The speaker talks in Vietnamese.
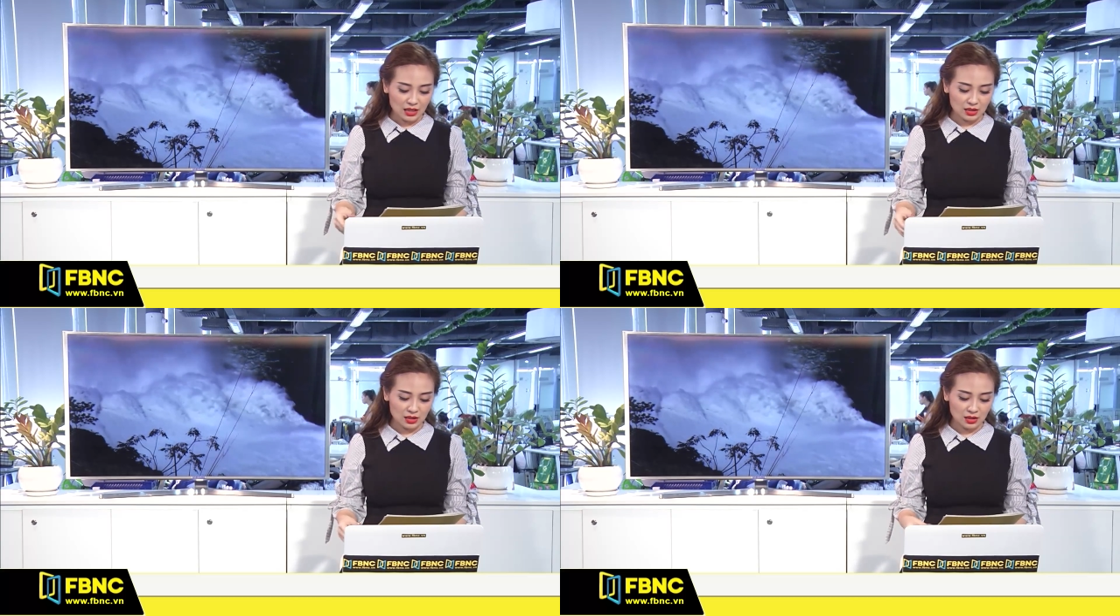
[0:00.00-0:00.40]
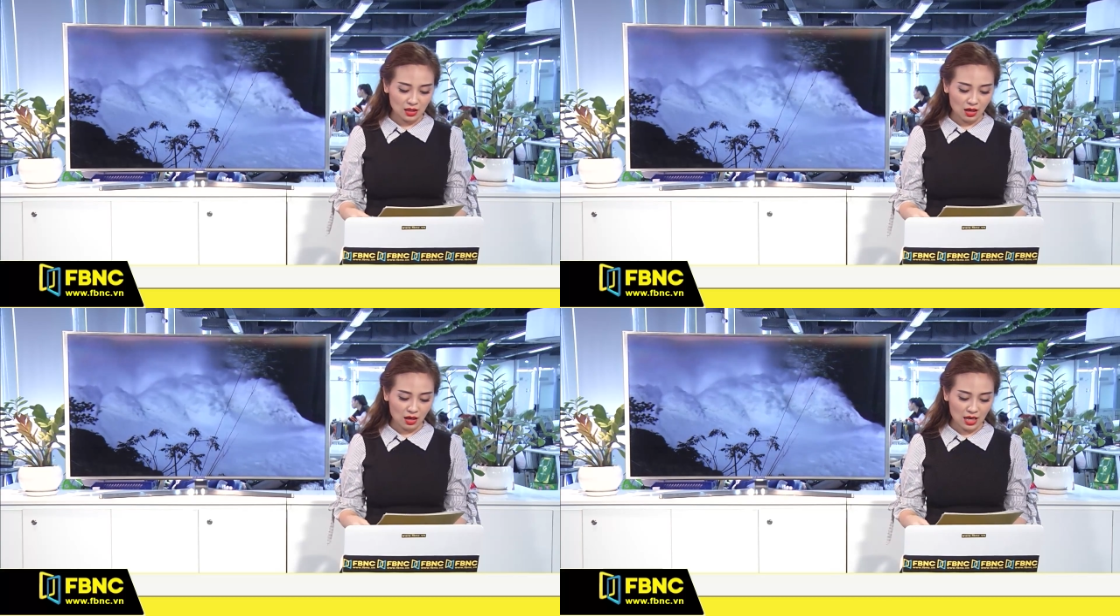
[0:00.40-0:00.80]
thì
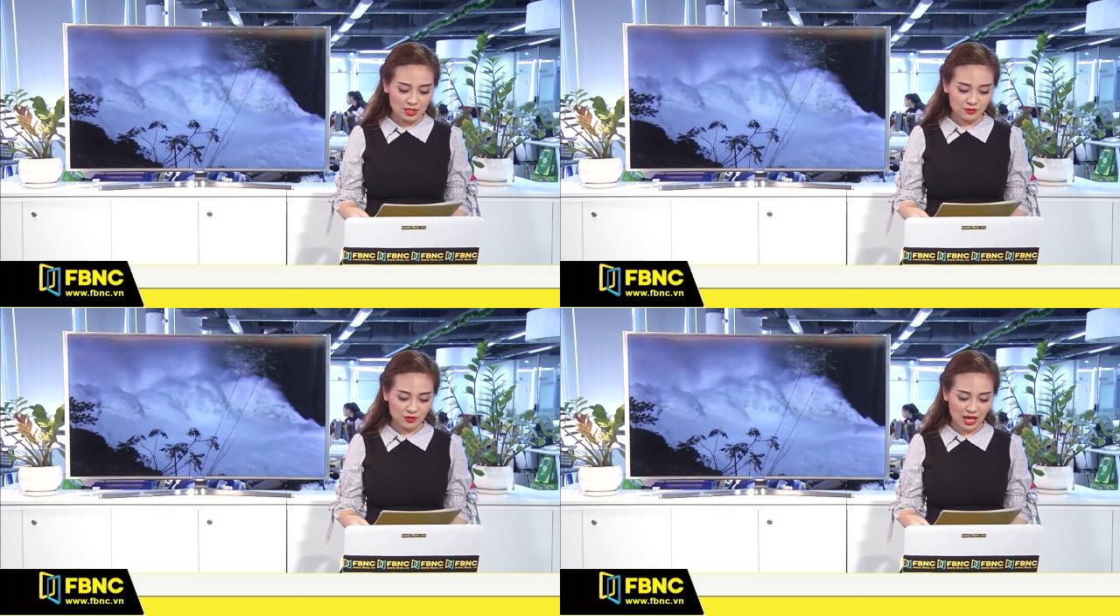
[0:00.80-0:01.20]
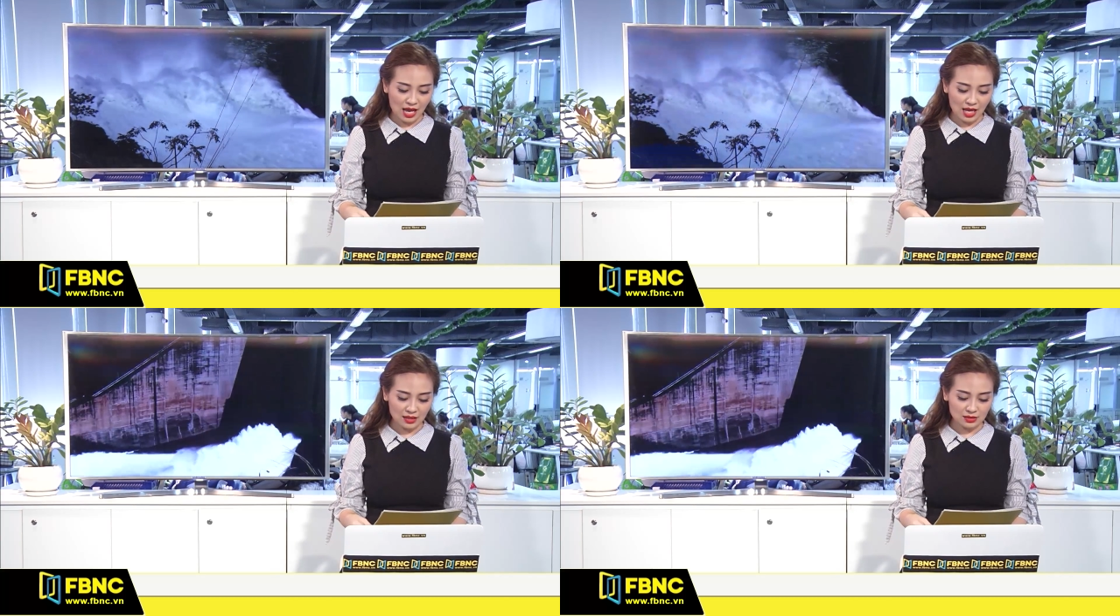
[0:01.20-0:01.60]
ờ,
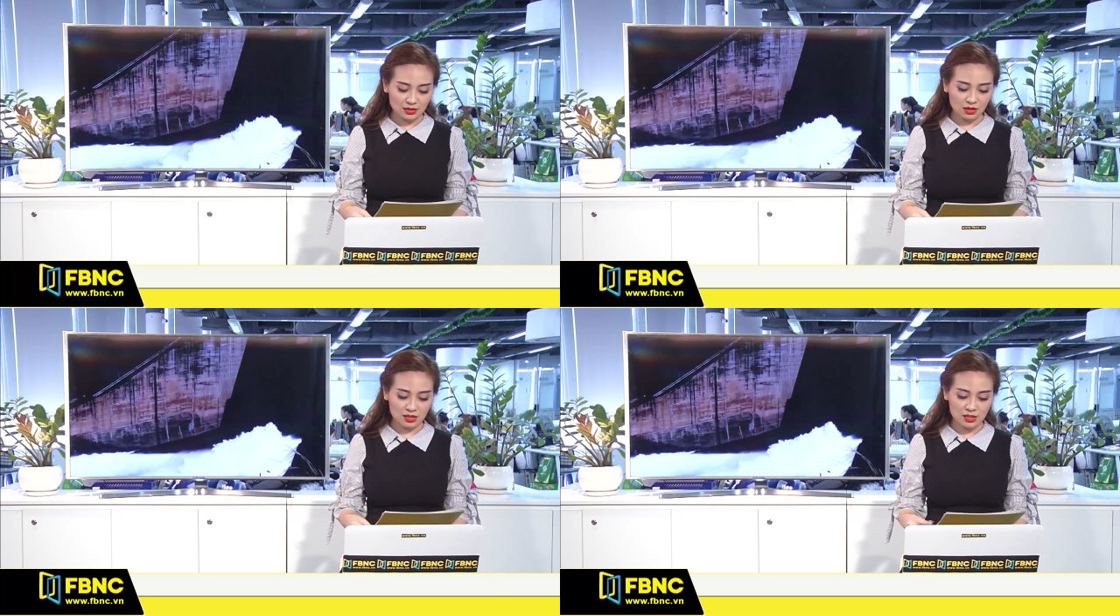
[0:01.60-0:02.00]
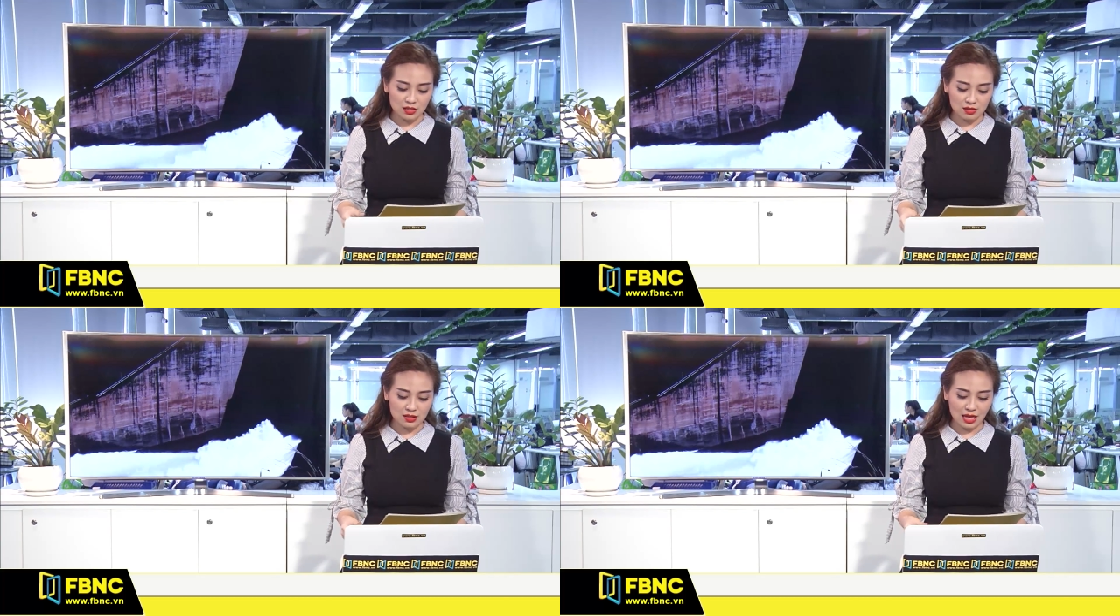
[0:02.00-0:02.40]
SVH ờ, chính
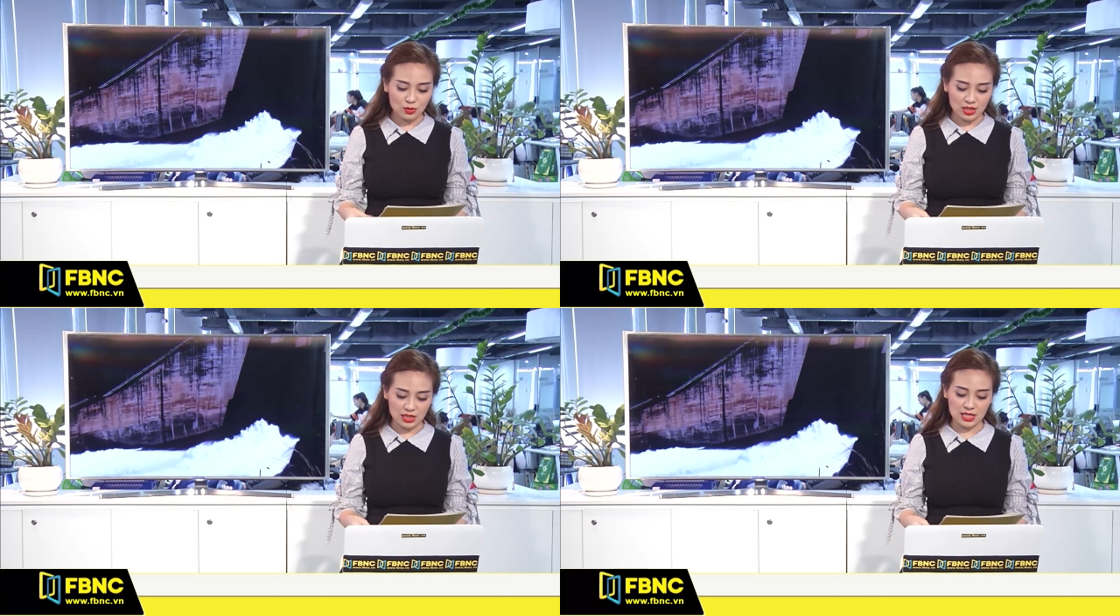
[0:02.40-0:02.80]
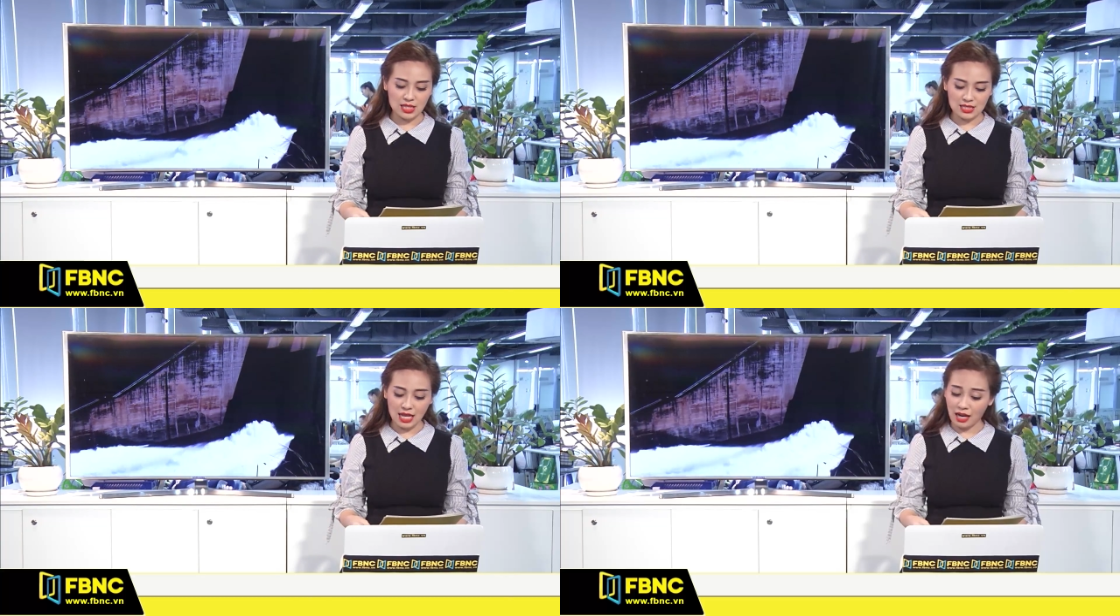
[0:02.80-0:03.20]
thức giao dịch
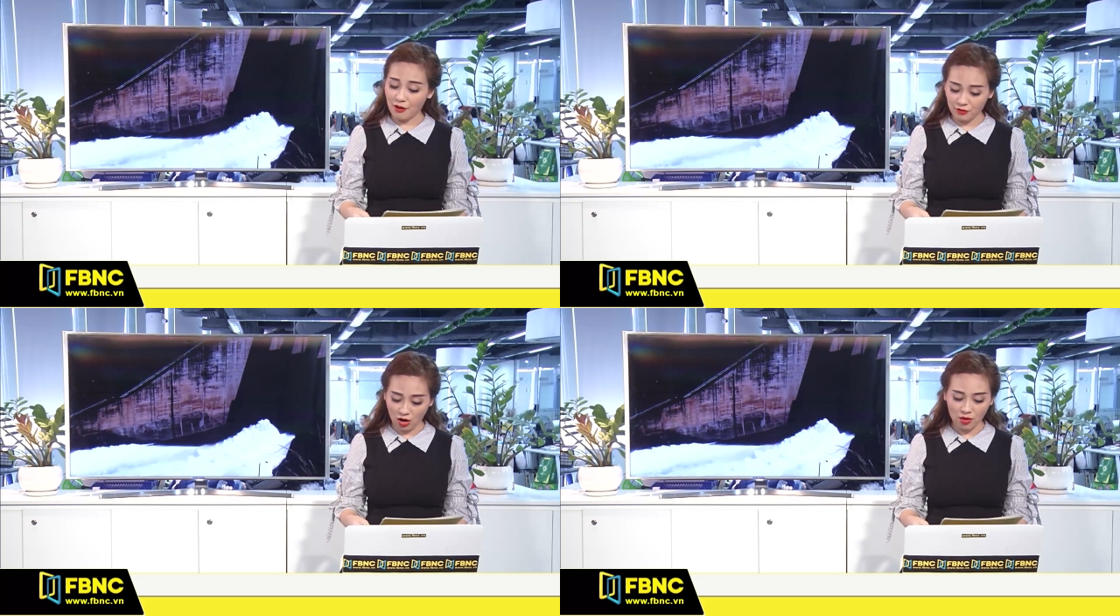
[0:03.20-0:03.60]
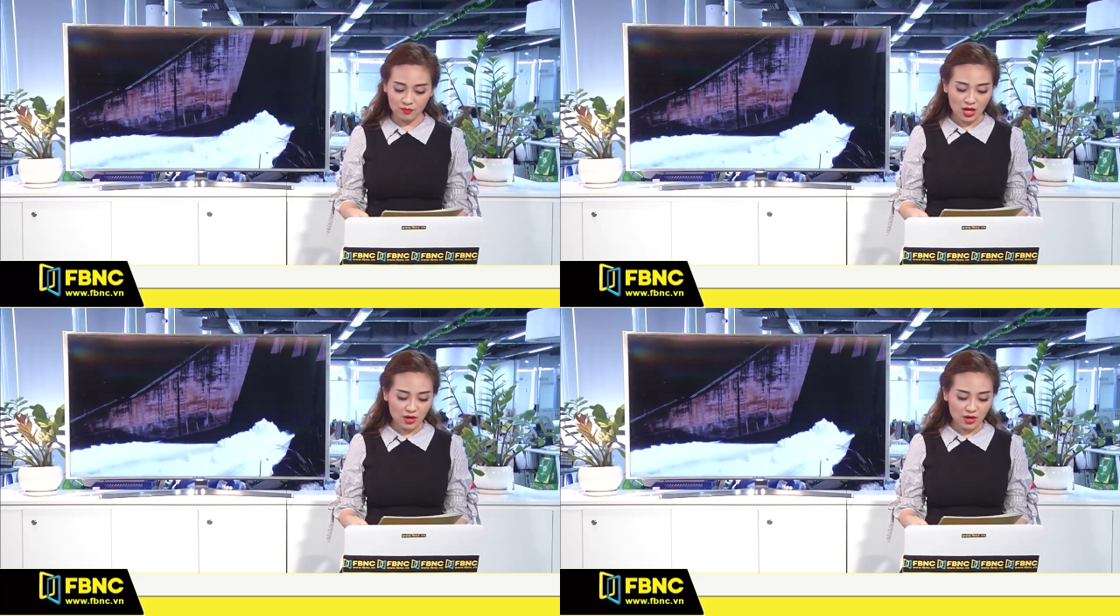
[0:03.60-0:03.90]
trên sàn Upcom